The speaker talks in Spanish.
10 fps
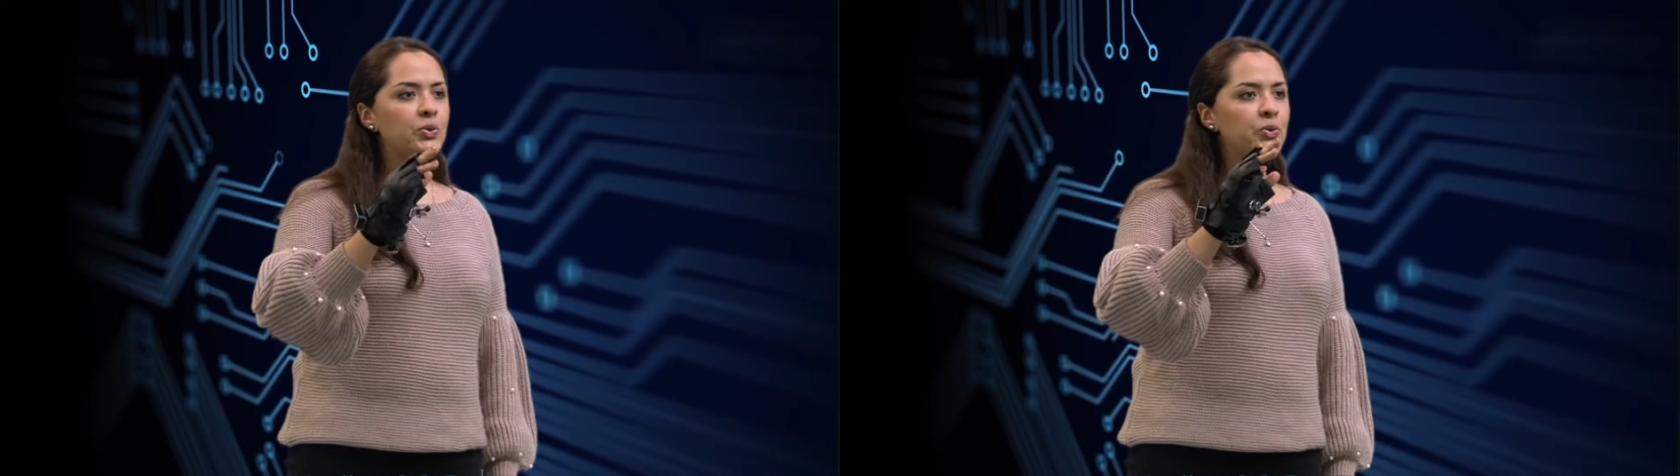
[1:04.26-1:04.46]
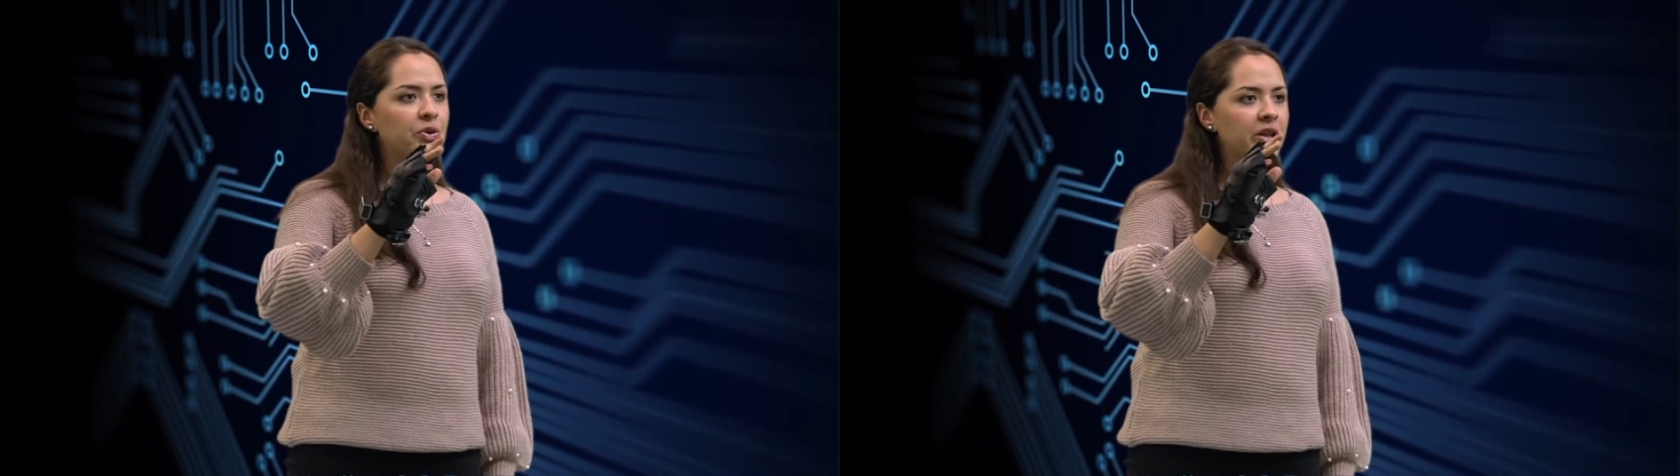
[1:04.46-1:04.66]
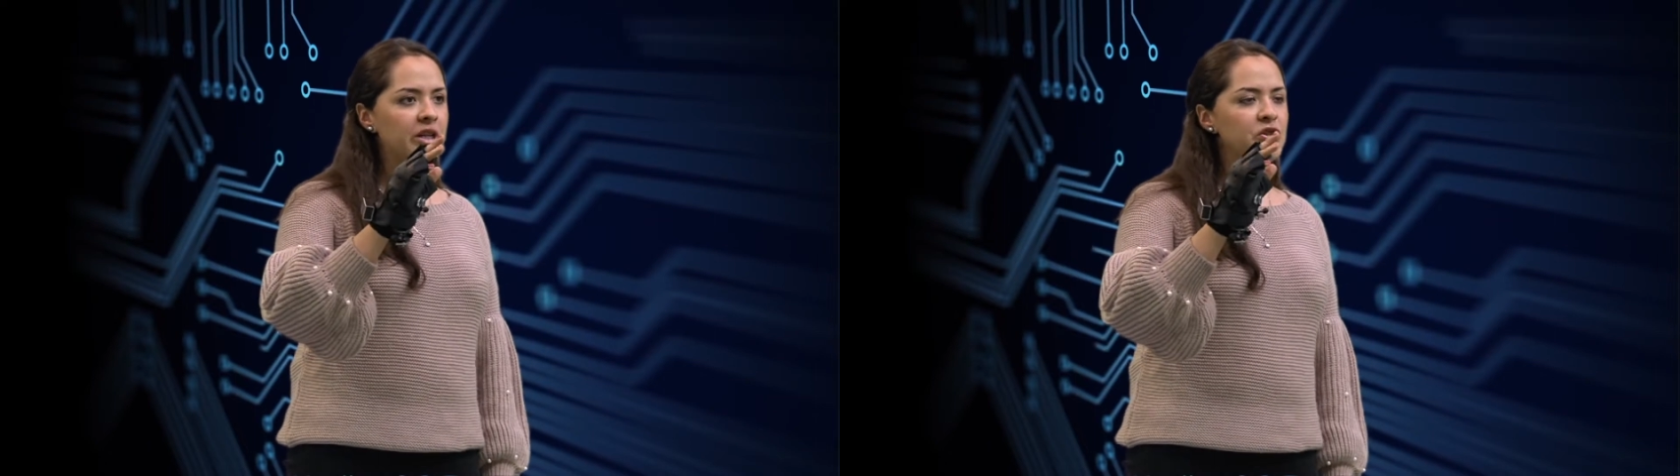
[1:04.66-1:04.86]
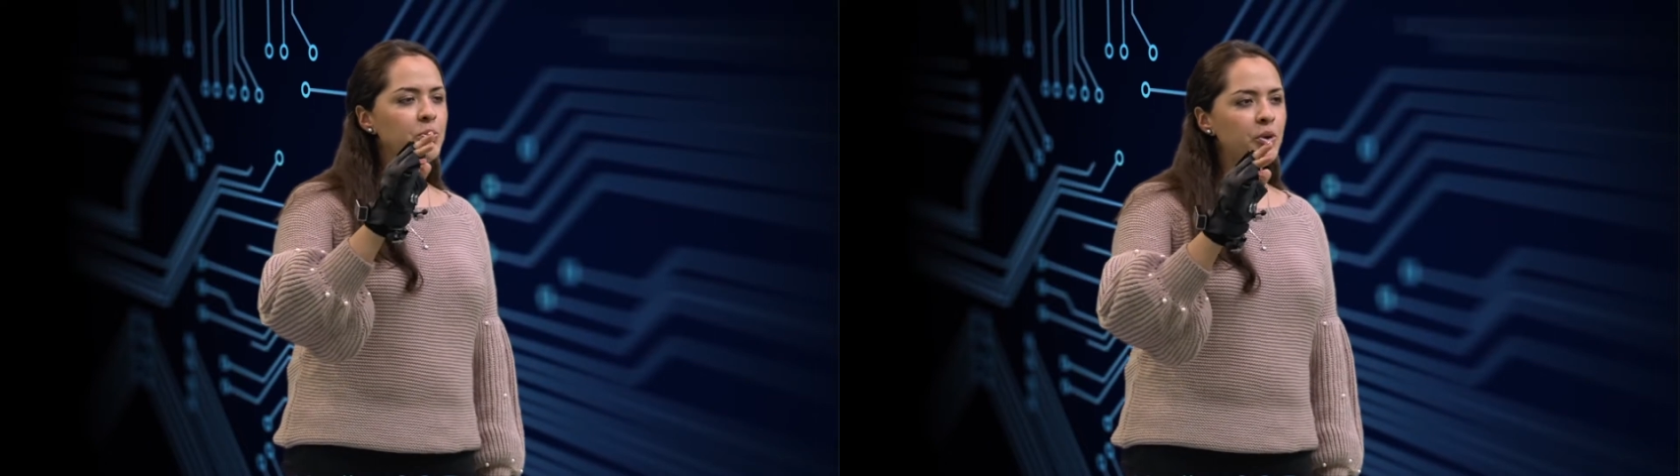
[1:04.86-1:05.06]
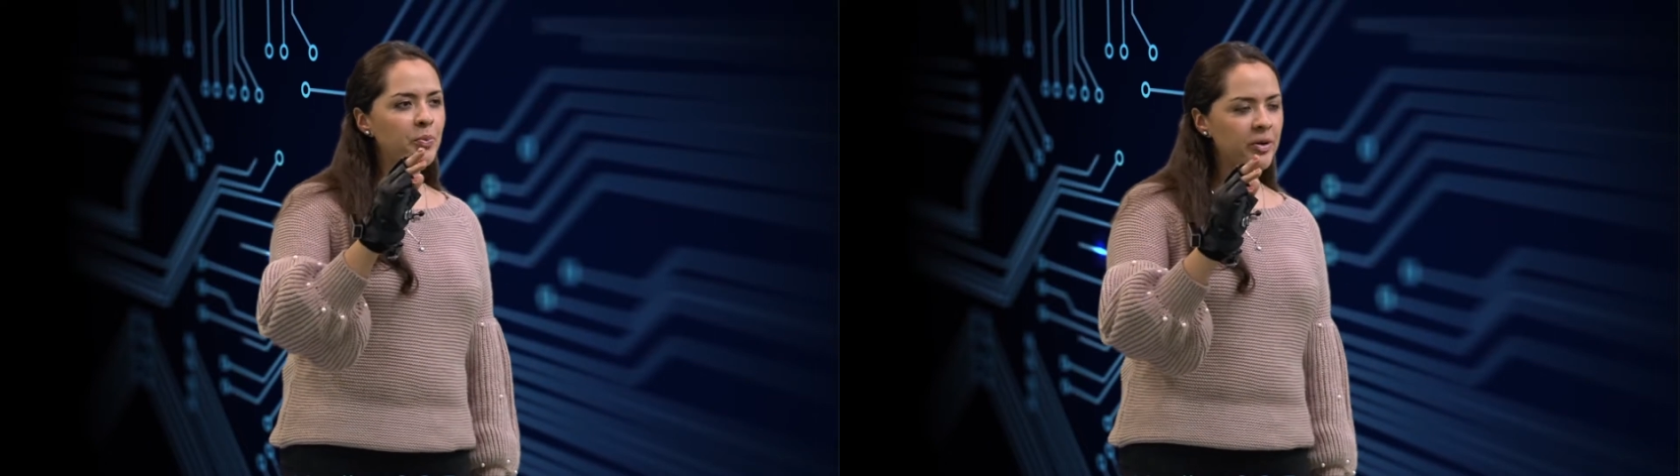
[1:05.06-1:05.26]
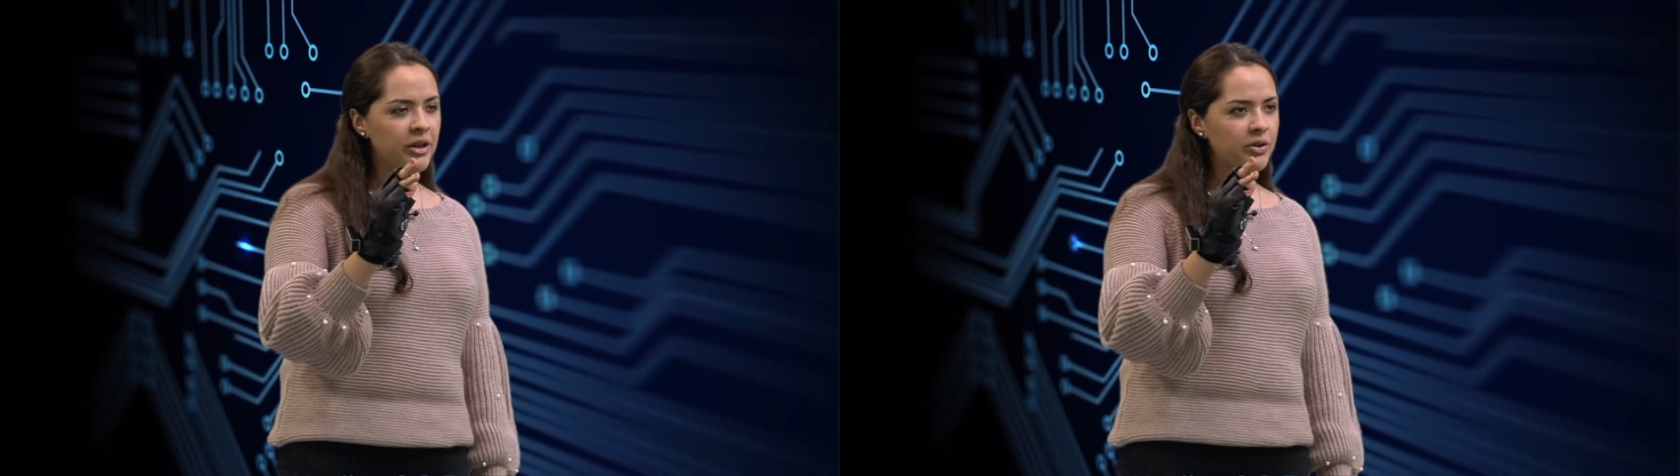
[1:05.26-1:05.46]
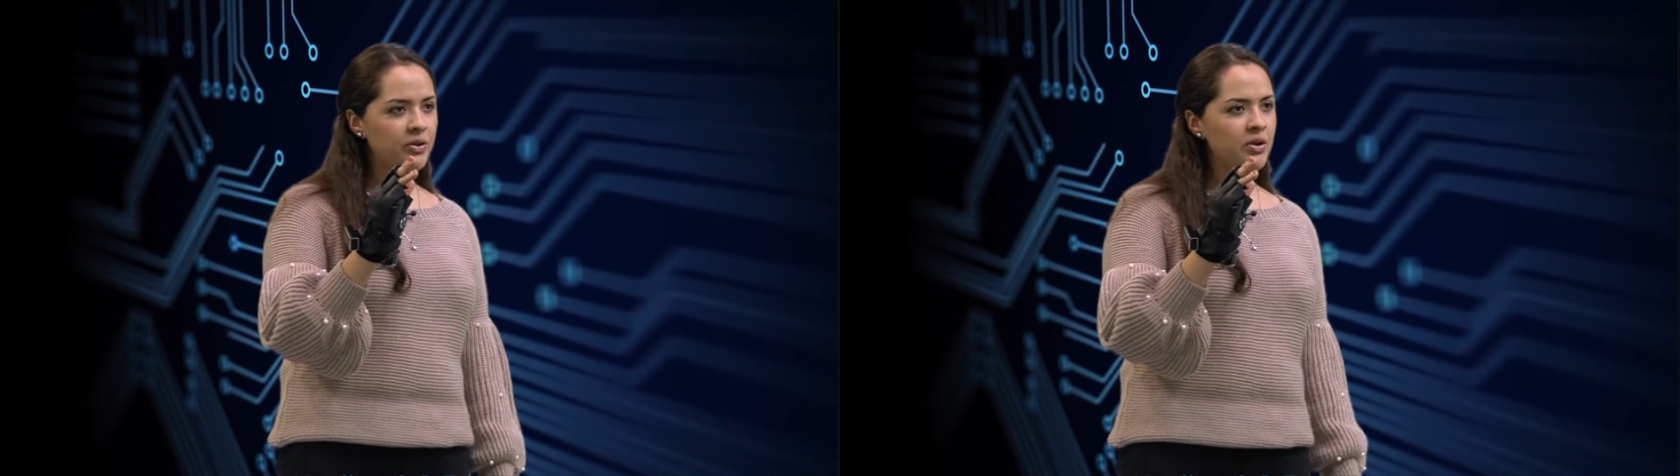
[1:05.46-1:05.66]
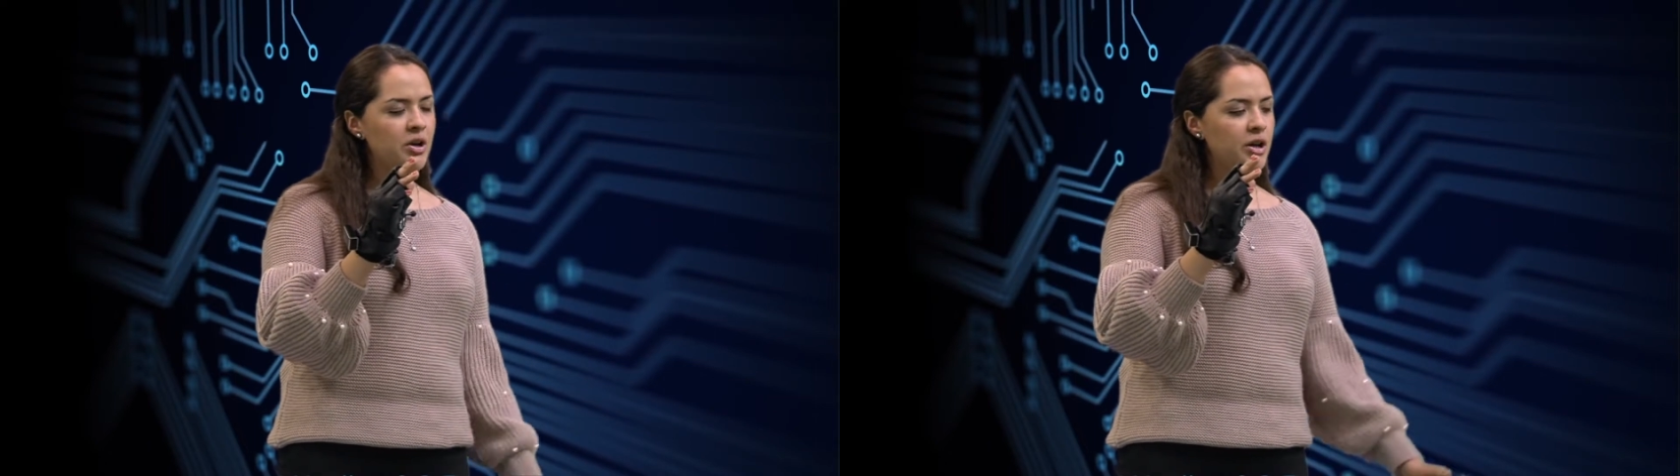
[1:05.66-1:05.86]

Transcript: tú tienes un objeto